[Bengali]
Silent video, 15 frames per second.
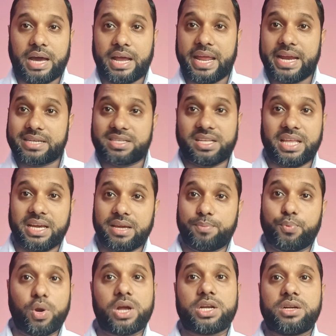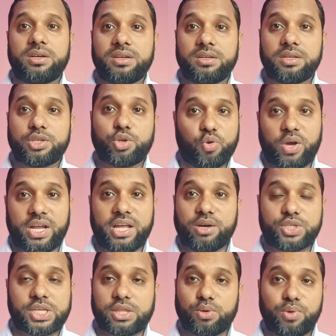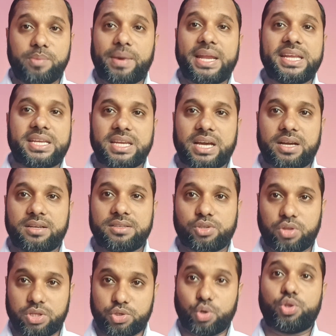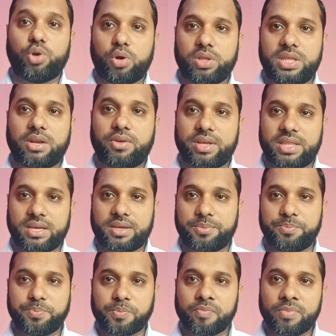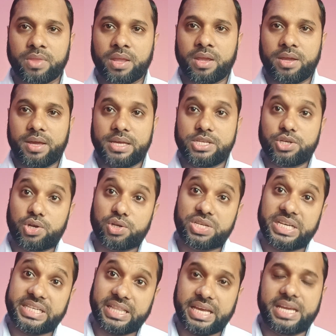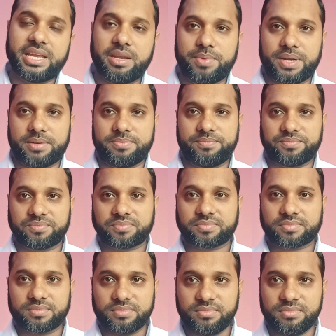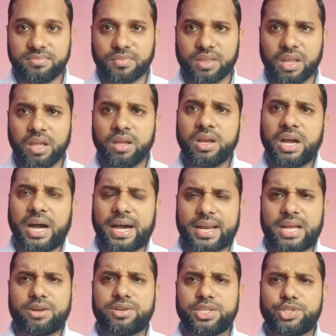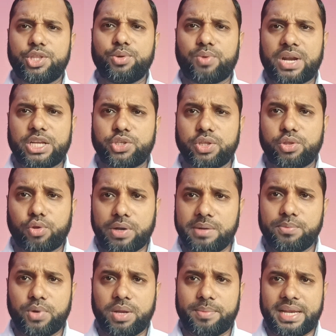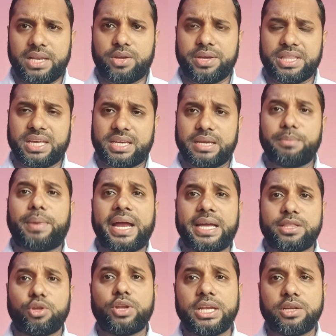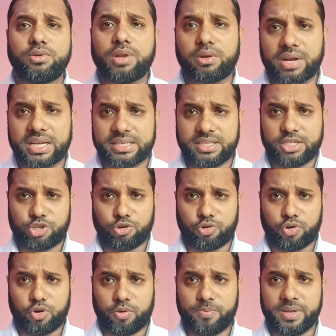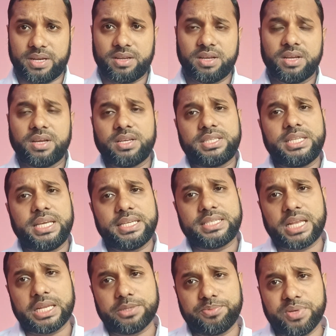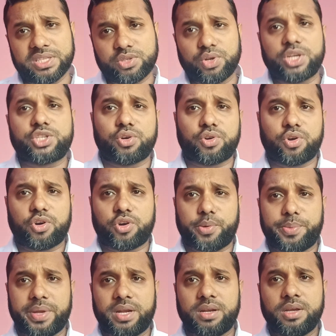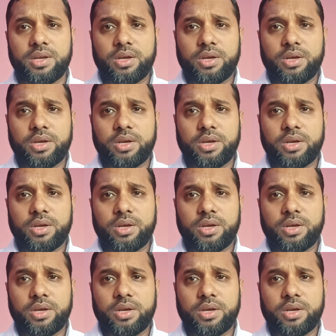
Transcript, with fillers: আর একটা দাগে পুরো ষোলো আনা অংশে তো উনি মালিক না যদি যৌথ খতিয়ান হয়ে থাকে এই জন্য সেটা দেখে নেবেন আর আরেকটা যদি ওনারা যদি গুলি মালিক হয়ে থাকে ভায়া দলিলগুলো আমার কাছ থেকে সংগ্রহ করবেন সিএসআরএস গুলো সংগ্রহ করবেন